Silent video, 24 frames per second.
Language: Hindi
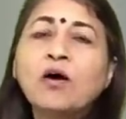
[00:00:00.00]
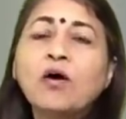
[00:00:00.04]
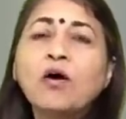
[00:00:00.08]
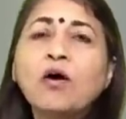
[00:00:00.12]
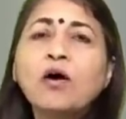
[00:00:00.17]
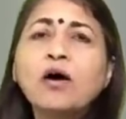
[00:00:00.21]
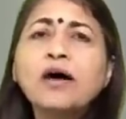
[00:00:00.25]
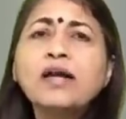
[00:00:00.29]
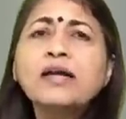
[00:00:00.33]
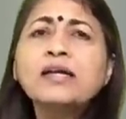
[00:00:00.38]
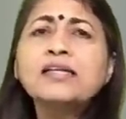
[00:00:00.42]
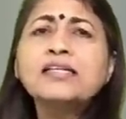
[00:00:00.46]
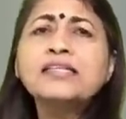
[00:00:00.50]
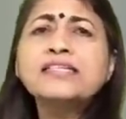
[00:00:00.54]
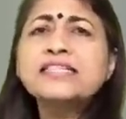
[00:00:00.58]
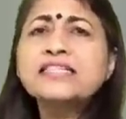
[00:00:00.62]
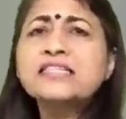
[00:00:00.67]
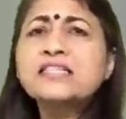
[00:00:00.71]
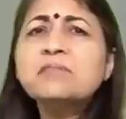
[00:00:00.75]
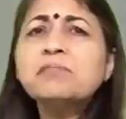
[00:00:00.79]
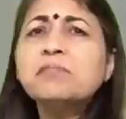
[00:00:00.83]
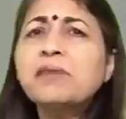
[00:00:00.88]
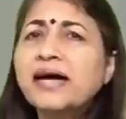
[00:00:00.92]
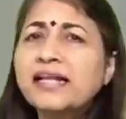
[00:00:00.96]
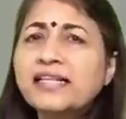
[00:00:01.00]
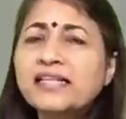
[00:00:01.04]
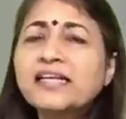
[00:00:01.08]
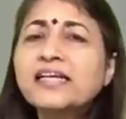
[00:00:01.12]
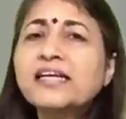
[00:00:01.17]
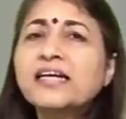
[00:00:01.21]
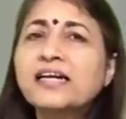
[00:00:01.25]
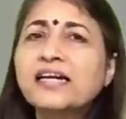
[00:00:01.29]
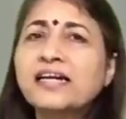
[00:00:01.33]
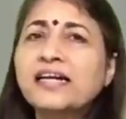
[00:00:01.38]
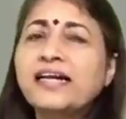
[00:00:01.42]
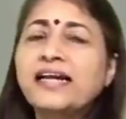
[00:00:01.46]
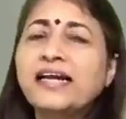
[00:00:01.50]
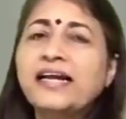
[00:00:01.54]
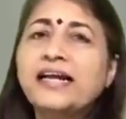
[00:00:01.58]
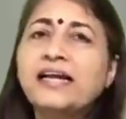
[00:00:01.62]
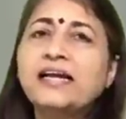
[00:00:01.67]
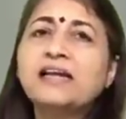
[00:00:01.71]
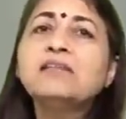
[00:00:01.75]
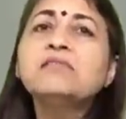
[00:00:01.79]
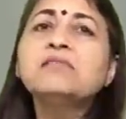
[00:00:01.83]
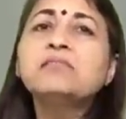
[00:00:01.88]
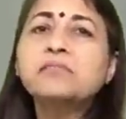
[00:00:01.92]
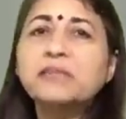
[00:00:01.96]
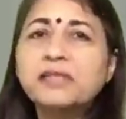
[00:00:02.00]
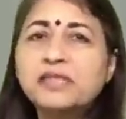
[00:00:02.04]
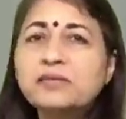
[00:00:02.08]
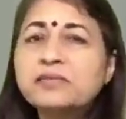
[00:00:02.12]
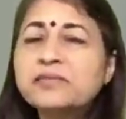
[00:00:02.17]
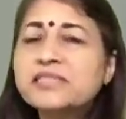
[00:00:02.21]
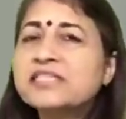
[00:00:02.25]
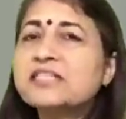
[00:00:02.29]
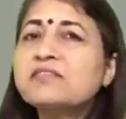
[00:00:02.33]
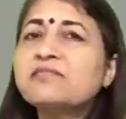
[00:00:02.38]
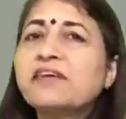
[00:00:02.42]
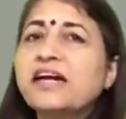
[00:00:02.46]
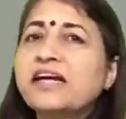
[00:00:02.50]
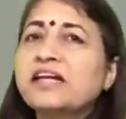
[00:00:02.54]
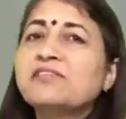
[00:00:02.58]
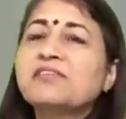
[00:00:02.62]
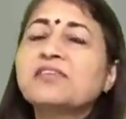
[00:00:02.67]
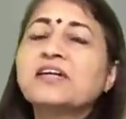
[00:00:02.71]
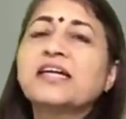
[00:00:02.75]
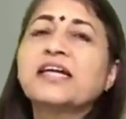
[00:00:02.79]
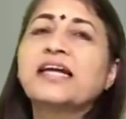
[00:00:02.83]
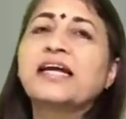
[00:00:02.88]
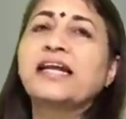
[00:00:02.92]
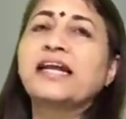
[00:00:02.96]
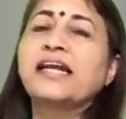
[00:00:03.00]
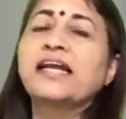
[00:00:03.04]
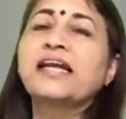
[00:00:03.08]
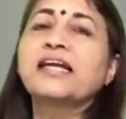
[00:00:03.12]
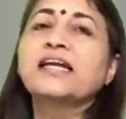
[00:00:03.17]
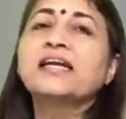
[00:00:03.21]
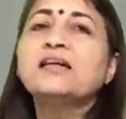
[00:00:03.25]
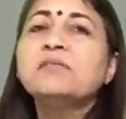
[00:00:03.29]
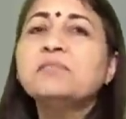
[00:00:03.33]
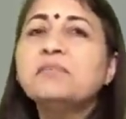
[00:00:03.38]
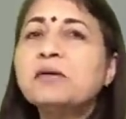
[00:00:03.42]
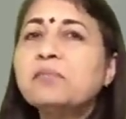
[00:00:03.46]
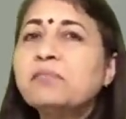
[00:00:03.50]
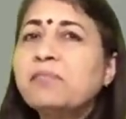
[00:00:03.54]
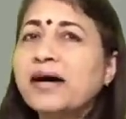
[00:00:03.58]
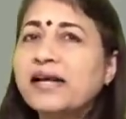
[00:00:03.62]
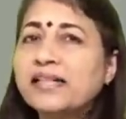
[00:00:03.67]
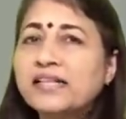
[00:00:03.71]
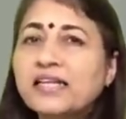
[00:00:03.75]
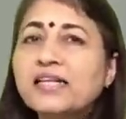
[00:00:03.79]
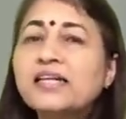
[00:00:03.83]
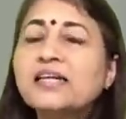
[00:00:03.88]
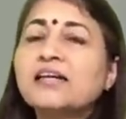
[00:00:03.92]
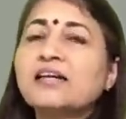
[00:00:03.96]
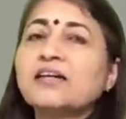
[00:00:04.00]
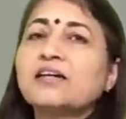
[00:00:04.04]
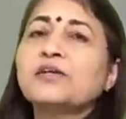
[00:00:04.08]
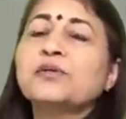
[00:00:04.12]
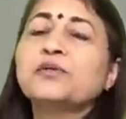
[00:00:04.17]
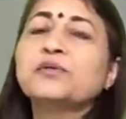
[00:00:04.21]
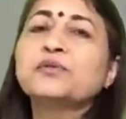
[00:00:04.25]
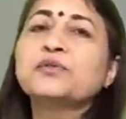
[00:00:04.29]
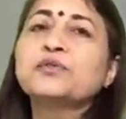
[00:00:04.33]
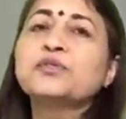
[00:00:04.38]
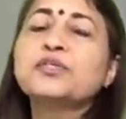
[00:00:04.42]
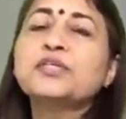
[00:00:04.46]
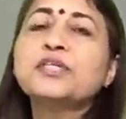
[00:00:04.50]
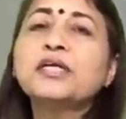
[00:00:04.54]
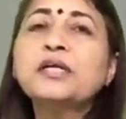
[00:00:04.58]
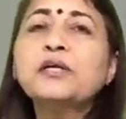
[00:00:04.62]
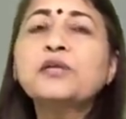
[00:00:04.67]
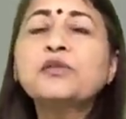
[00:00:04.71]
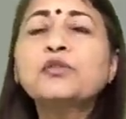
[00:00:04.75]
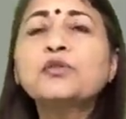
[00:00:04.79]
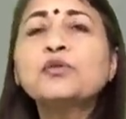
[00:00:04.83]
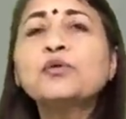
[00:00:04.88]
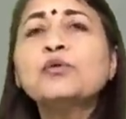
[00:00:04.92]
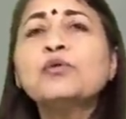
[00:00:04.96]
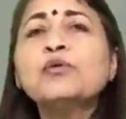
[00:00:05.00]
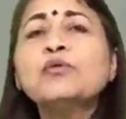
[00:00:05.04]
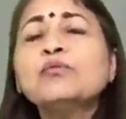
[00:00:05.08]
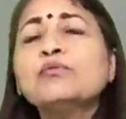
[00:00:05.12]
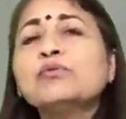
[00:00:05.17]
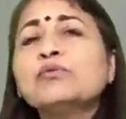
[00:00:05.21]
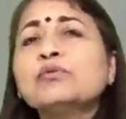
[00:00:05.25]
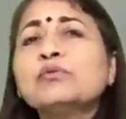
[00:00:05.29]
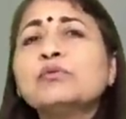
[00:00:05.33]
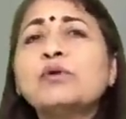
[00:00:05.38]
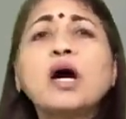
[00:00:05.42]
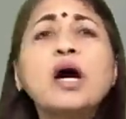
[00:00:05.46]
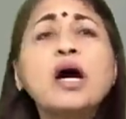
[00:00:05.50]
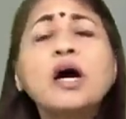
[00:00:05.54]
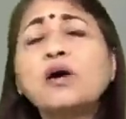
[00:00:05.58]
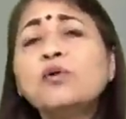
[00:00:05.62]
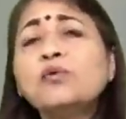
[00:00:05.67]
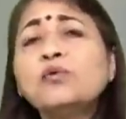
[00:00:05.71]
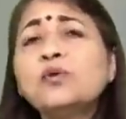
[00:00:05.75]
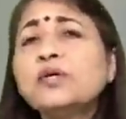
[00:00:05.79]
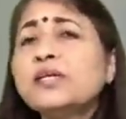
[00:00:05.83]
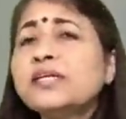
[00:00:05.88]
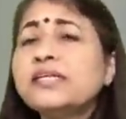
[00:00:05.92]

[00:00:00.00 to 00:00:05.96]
और जैसे बातें कर रहे हैं मतलब जैसे वाइफ का कहना है कि मैं बातें कर रही हूँ उनसे तो हाँ हूँ